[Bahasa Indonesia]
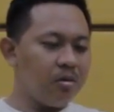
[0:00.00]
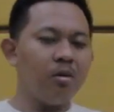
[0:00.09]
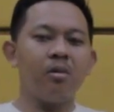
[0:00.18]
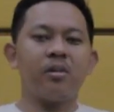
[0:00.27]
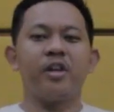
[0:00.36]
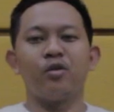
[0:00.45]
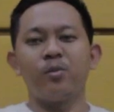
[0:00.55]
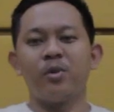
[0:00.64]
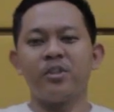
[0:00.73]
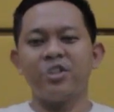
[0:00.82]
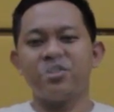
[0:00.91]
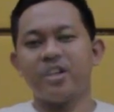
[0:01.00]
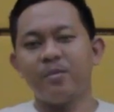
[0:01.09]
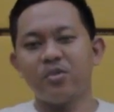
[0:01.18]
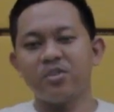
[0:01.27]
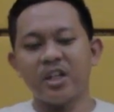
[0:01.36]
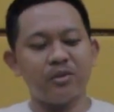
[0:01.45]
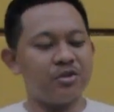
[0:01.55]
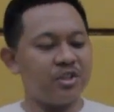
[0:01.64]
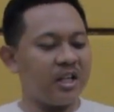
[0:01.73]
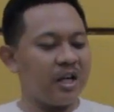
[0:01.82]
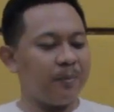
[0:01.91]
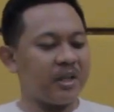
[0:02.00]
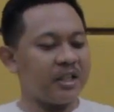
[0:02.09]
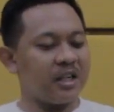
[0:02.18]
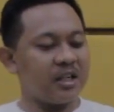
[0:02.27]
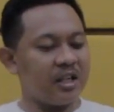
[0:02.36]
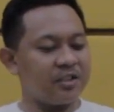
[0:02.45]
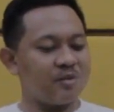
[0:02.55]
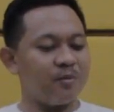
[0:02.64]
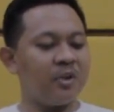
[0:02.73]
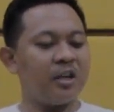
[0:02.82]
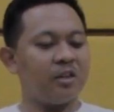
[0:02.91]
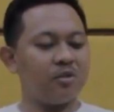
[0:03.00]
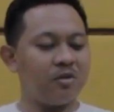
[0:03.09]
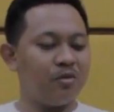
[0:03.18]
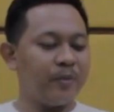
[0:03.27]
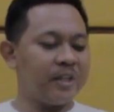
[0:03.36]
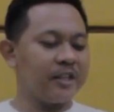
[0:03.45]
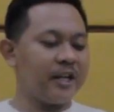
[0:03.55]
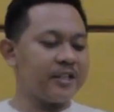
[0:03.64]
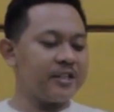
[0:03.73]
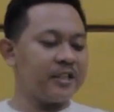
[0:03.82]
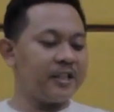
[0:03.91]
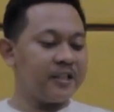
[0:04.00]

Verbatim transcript: Oke, seribu satu cara patahkan semua argumentasi.